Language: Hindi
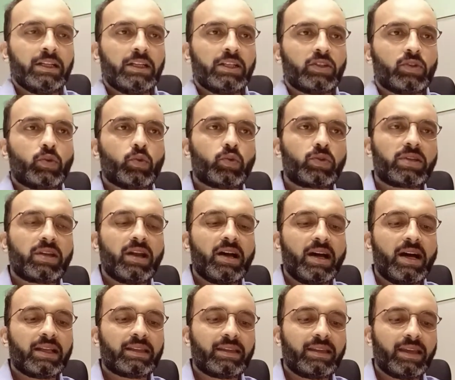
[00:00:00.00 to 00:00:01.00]
दूसरा
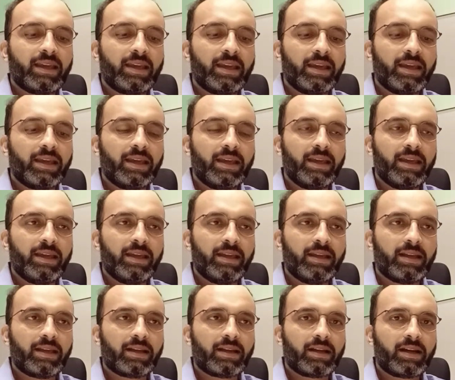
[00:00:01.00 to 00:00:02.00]
आते हैं
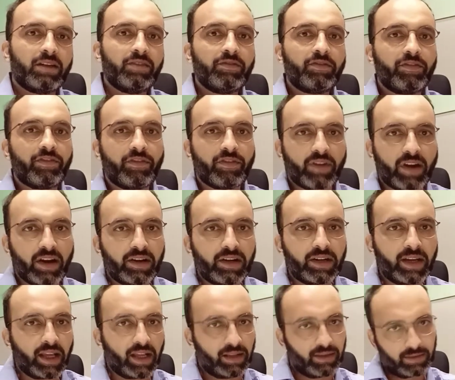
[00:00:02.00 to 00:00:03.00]

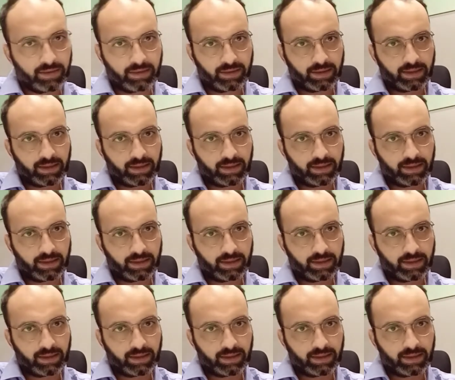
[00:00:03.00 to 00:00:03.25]
कन्फ्रंटिंग